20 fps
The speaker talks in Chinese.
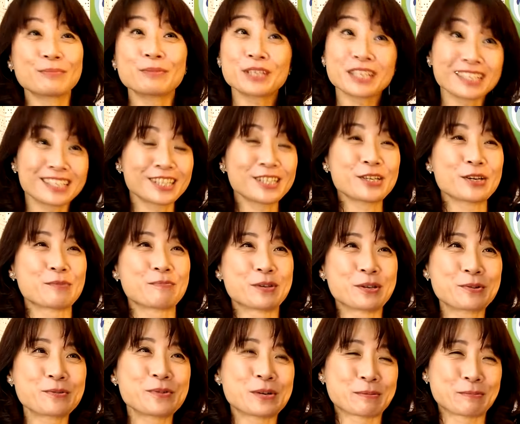是不是真的有
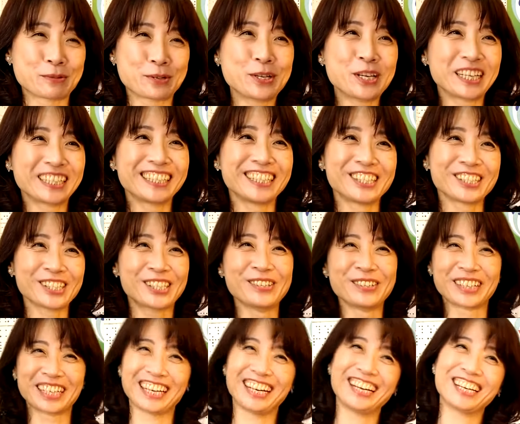评估？我也不确定。就
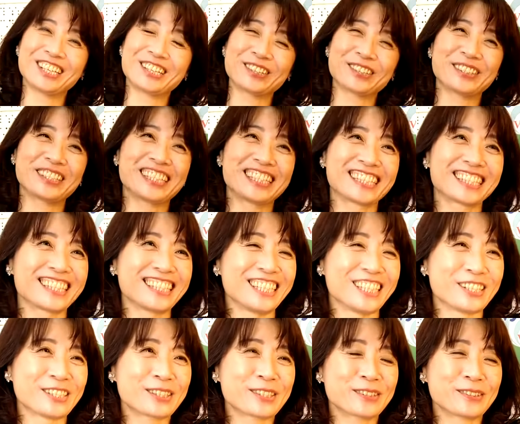是我刚才说的这个
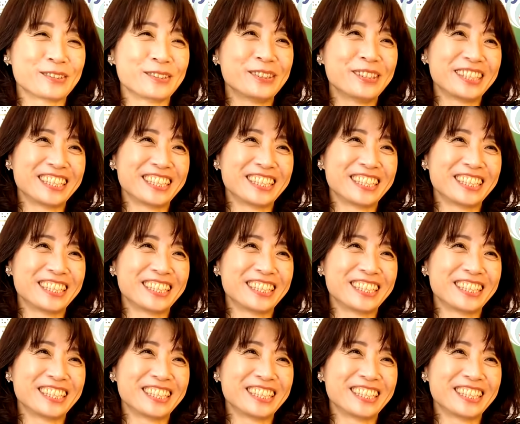因素，